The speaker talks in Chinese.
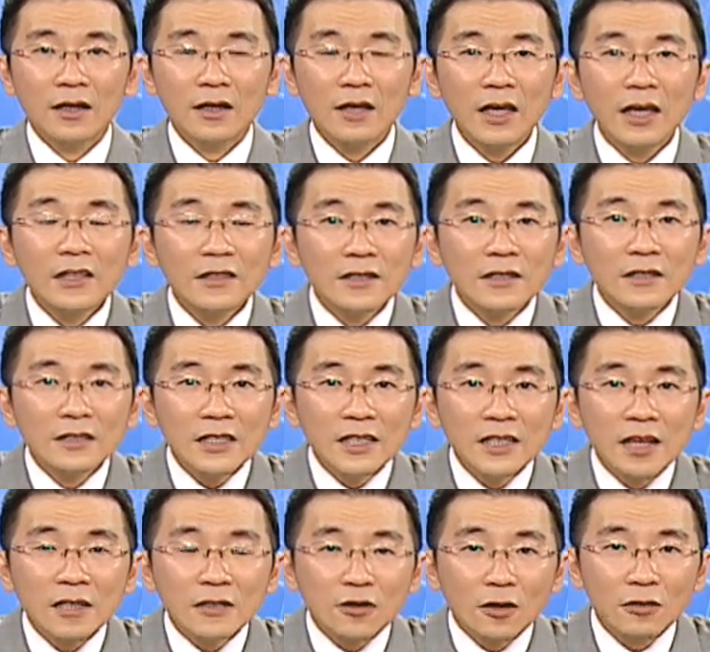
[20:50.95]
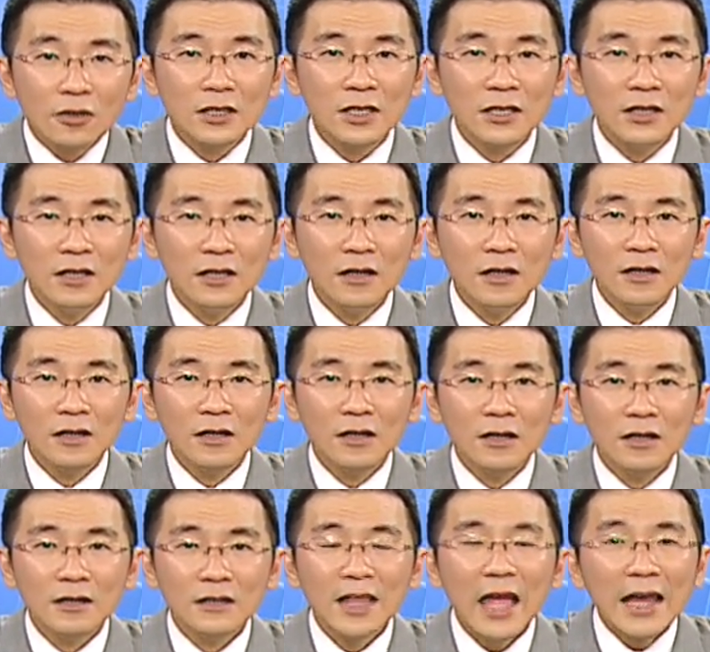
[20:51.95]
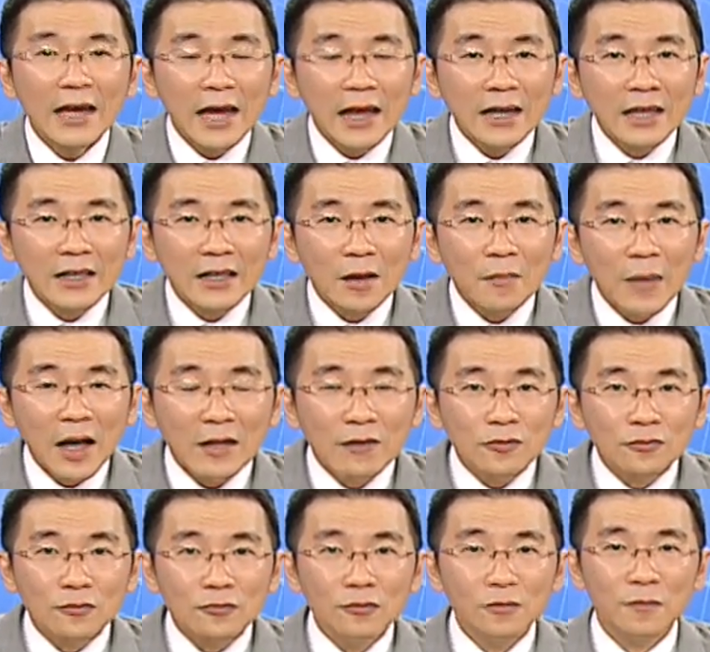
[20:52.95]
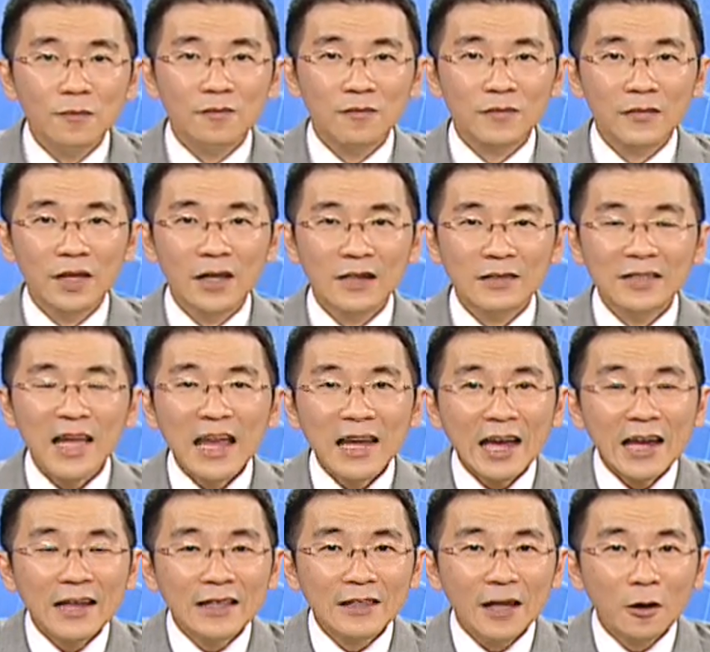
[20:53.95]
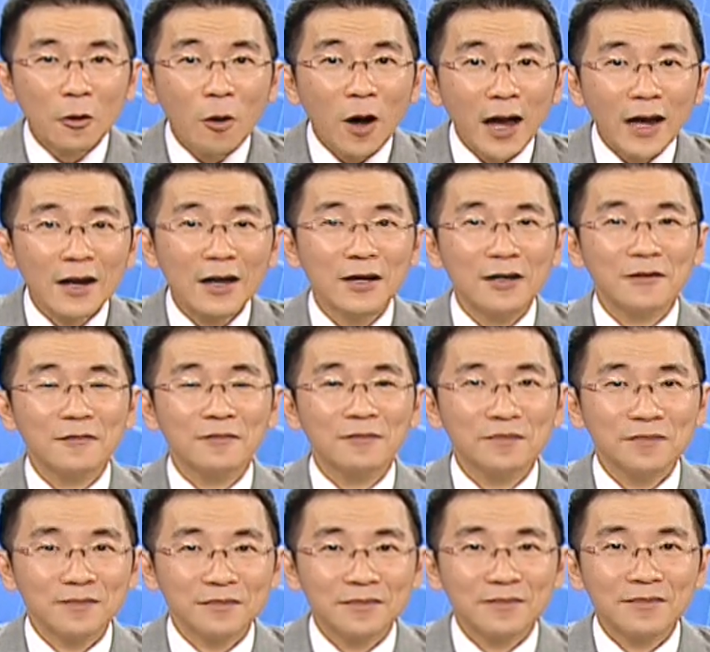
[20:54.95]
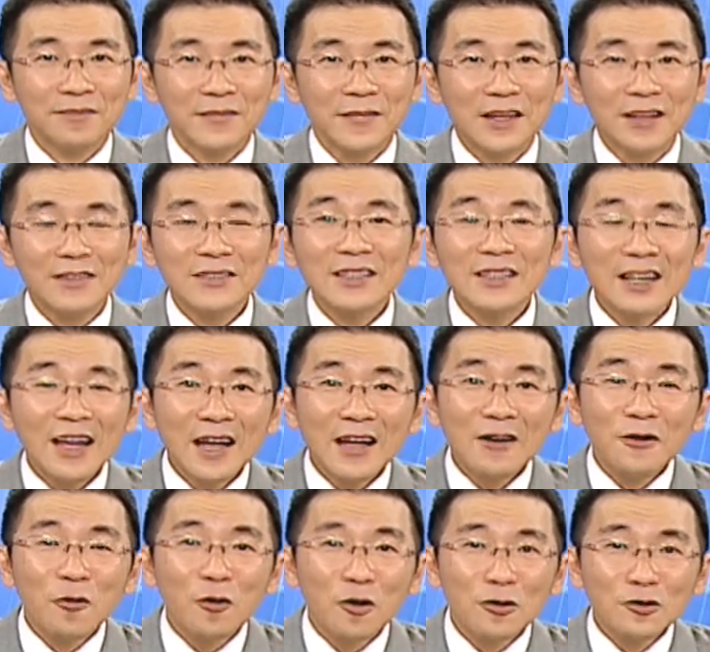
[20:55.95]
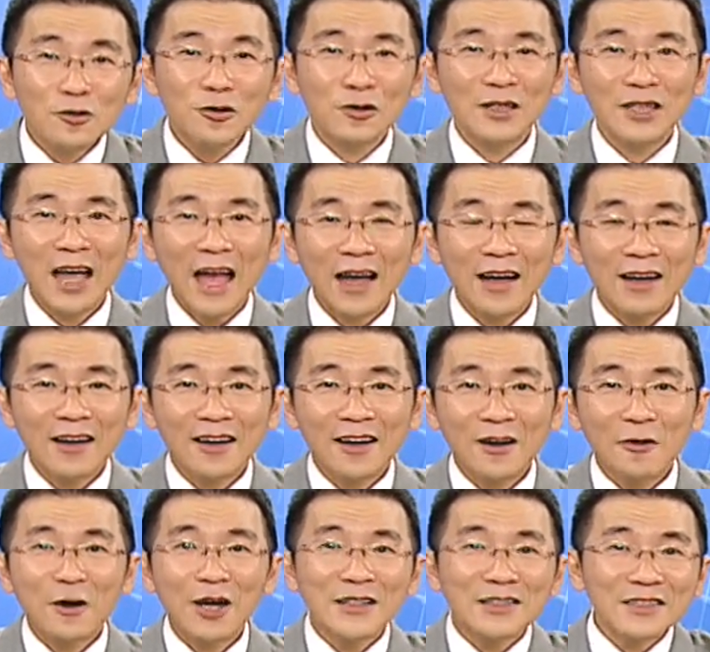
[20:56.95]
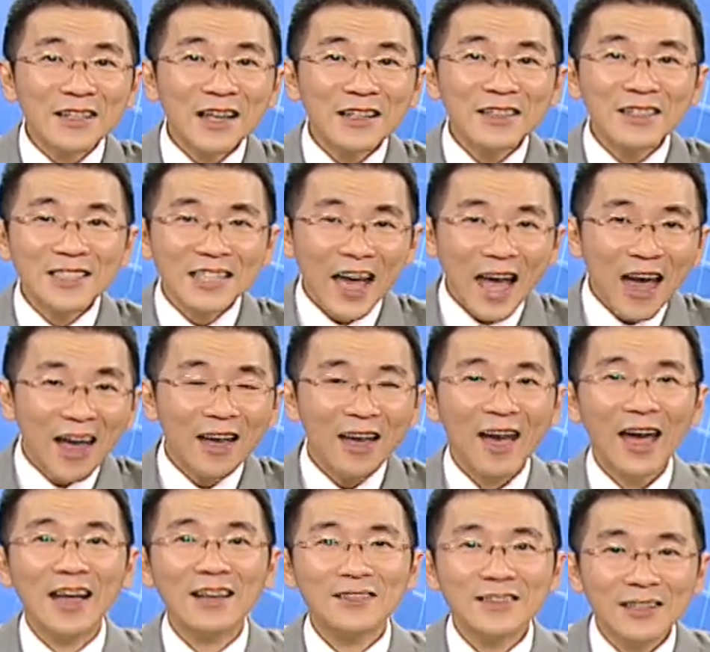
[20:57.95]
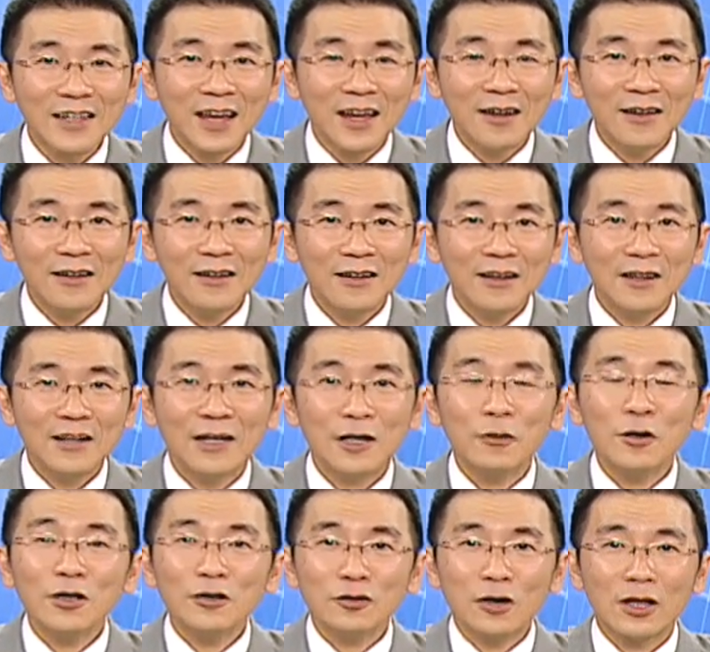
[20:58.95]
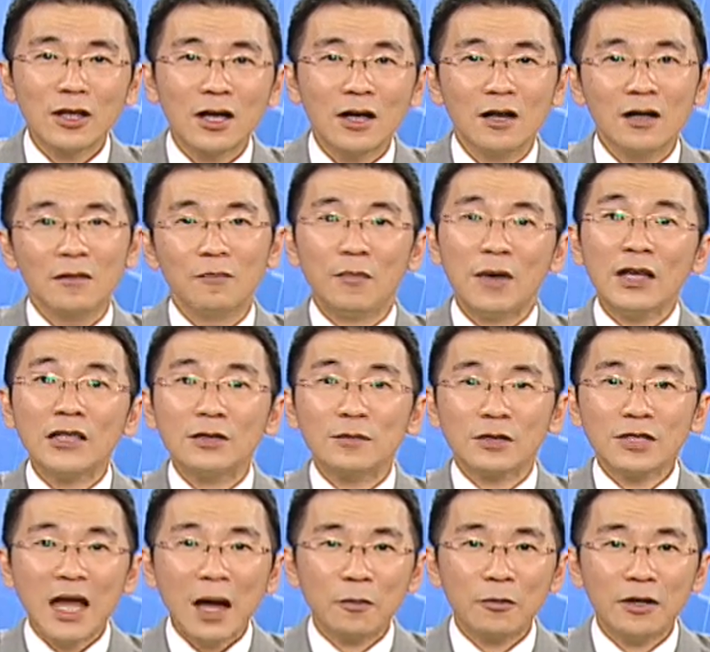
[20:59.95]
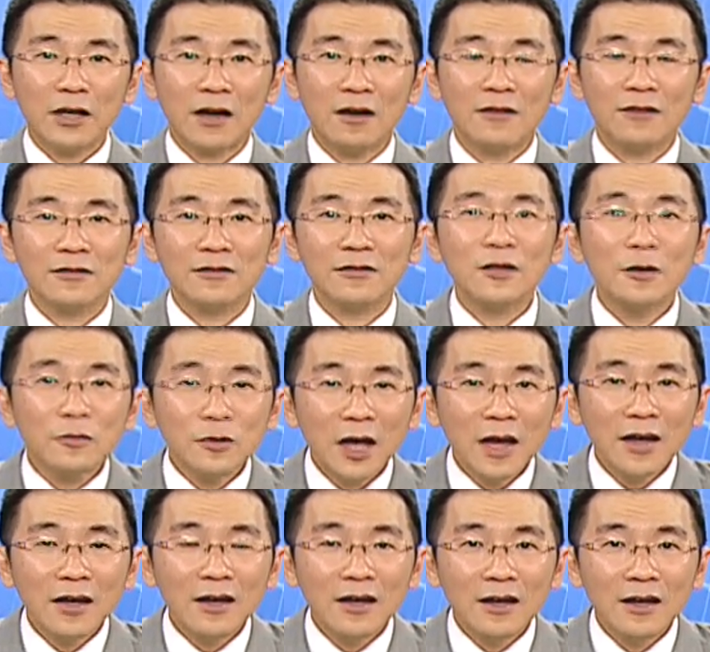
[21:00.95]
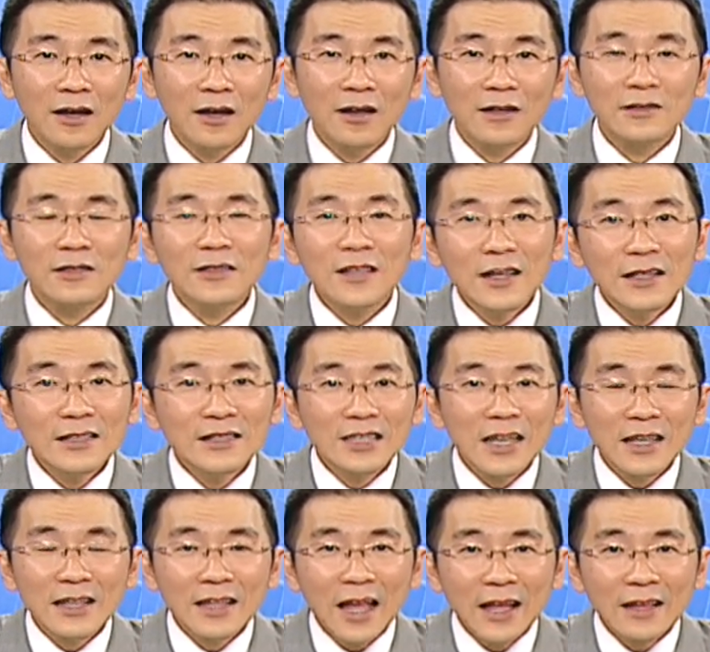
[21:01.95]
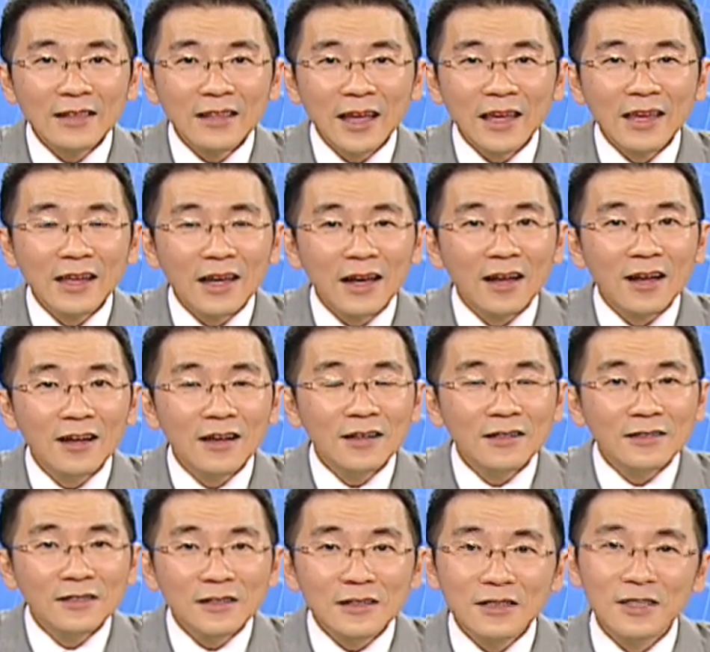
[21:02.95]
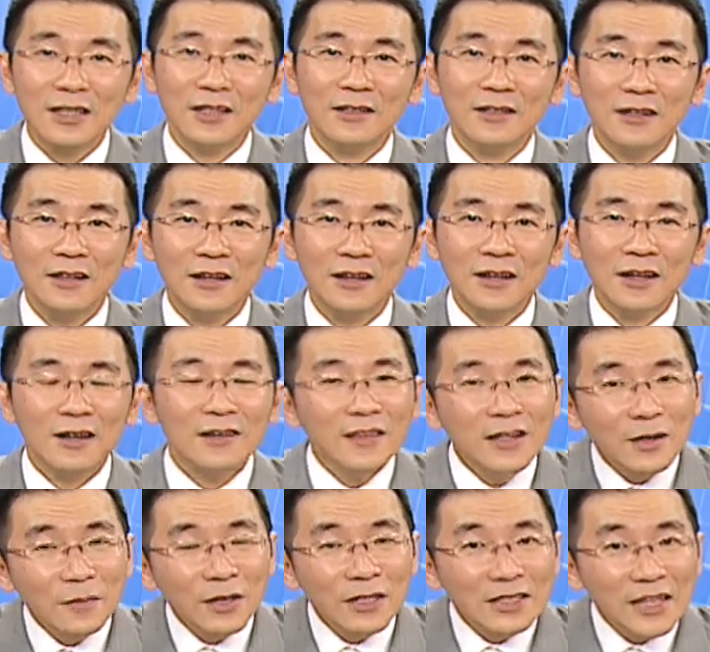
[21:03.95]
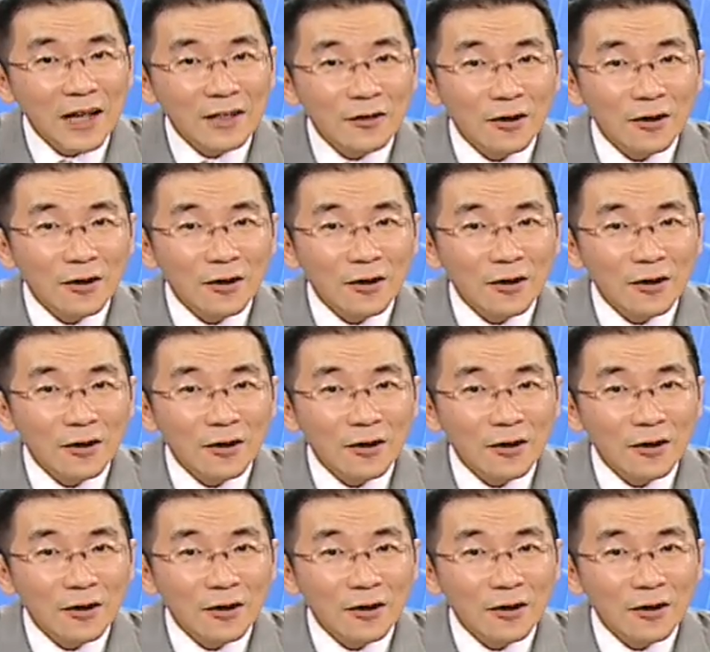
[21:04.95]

一支新的手机。带给你的满足，带给你的快乐，是跟过去一样会增加，还是呢？你会觉得没什么大不了，对不对？这是很简单的一个事情。可是你们想